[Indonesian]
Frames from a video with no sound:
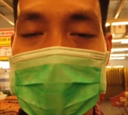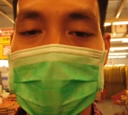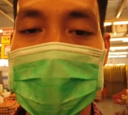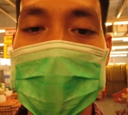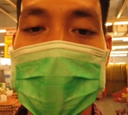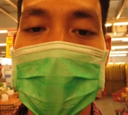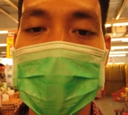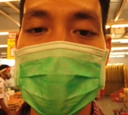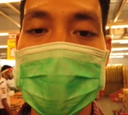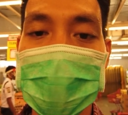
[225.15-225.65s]

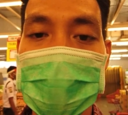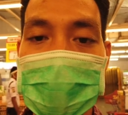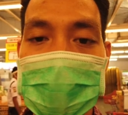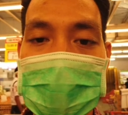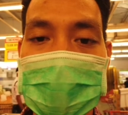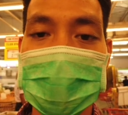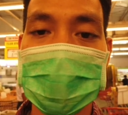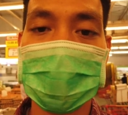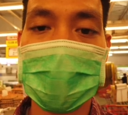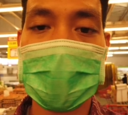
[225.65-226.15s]
ya udah aku mau
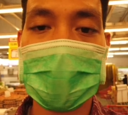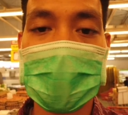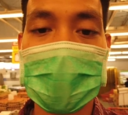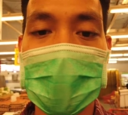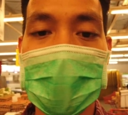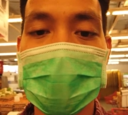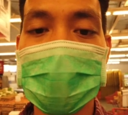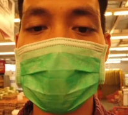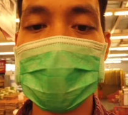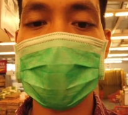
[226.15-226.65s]
ke tempat
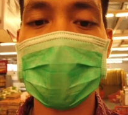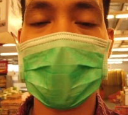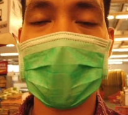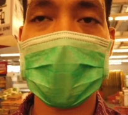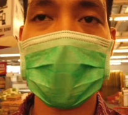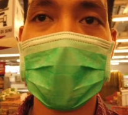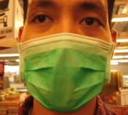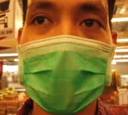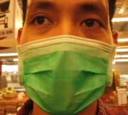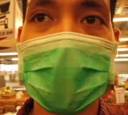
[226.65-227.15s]
ikan dulu
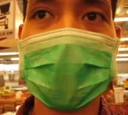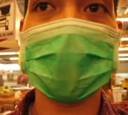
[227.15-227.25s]
ya